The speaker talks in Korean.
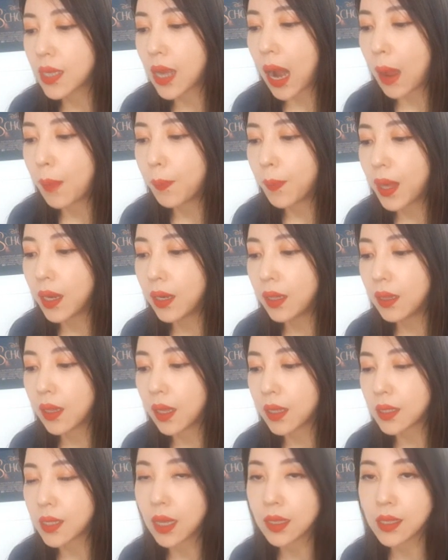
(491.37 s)
잘 안
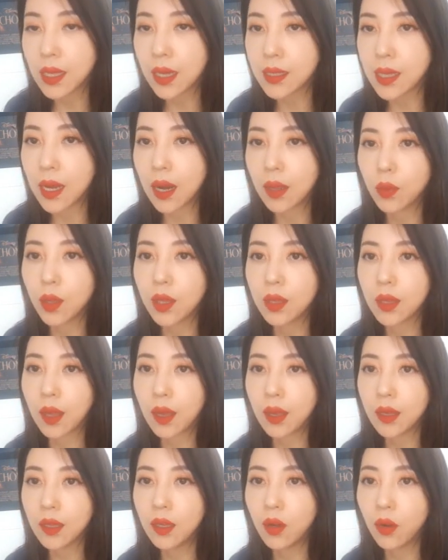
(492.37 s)
팔린다, 장사가 잘 안
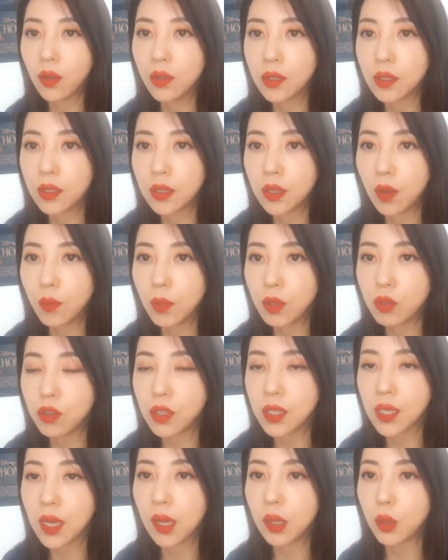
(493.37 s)
된다 이런 시험이
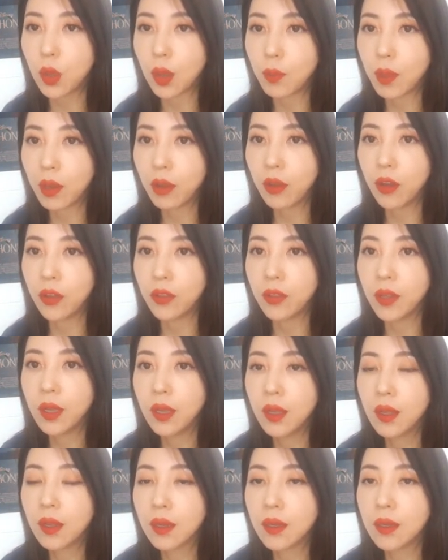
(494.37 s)
출제가 되면
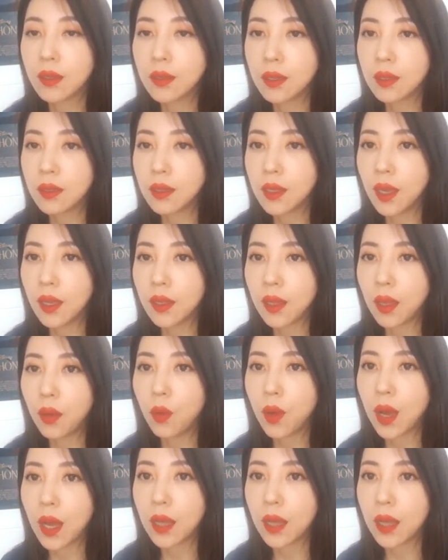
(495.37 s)
그 듣기의 내용